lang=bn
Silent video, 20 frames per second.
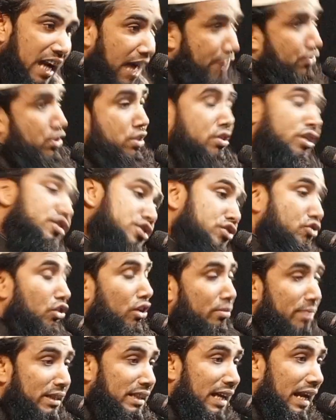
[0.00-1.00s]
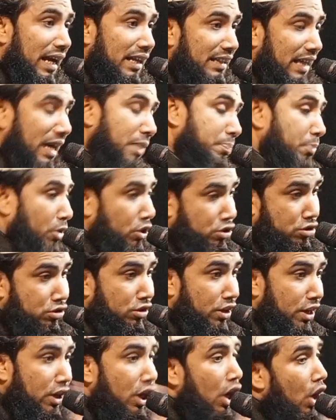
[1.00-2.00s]
আফসোস করবে তারা তারা
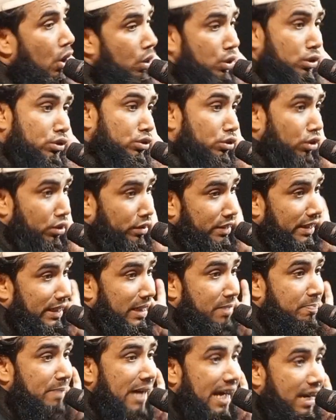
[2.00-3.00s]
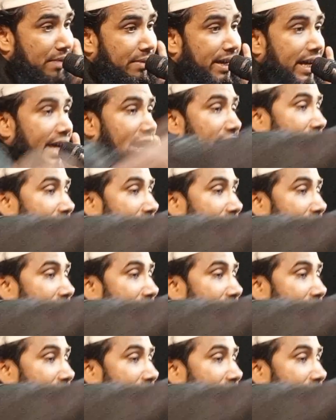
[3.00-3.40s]
প্রশ্নের উত্তর দিতে পারবে